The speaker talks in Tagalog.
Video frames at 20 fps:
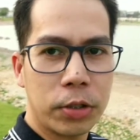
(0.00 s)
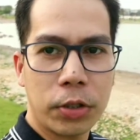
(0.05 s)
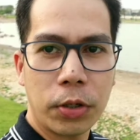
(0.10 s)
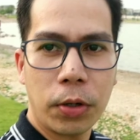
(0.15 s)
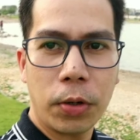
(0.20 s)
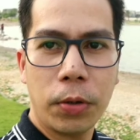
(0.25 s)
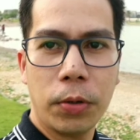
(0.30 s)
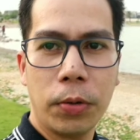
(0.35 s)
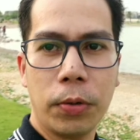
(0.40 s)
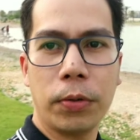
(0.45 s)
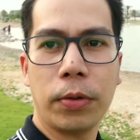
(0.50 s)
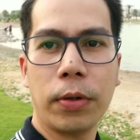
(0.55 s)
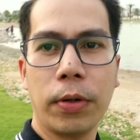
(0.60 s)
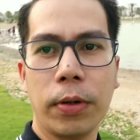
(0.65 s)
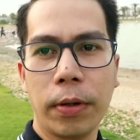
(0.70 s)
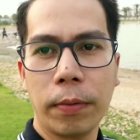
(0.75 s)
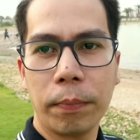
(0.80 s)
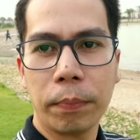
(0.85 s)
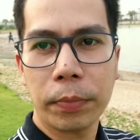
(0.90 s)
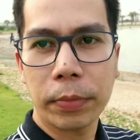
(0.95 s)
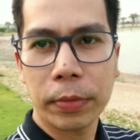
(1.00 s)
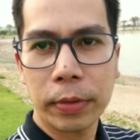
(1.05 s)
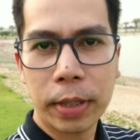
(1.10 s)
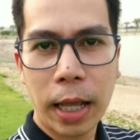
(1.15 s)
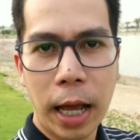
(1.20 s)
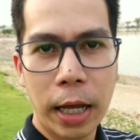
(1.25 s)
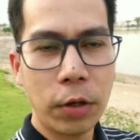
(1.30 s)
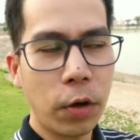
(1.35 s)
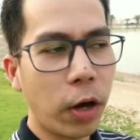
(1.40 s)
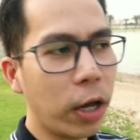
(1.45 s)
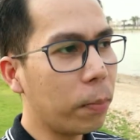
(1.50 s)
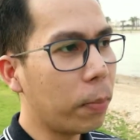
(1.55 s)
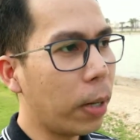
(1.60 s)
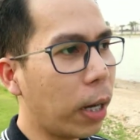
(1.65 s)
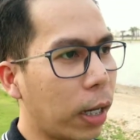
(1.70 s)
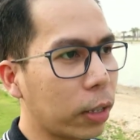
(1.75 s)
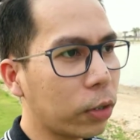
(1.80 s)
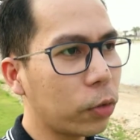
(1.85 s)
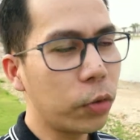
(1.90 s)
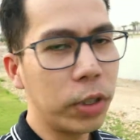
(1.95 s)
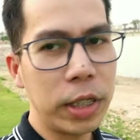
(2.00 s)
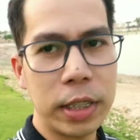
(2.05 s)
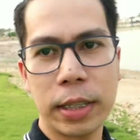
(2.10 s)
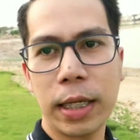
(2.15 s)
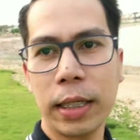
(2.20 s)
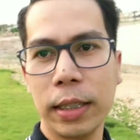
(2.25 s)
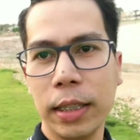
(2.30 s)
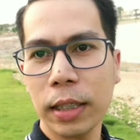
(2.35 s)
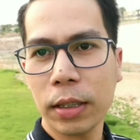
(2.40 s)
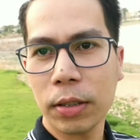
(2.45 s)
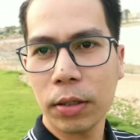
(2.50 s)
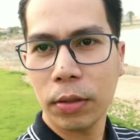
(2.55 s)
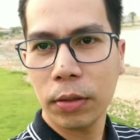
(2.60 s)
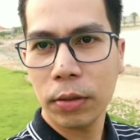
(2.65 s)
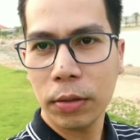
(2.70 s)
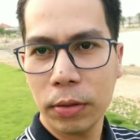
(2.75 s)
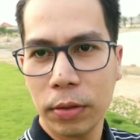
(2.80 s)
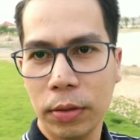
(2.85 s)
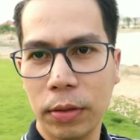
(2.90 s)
So tayo ay mga turista dito.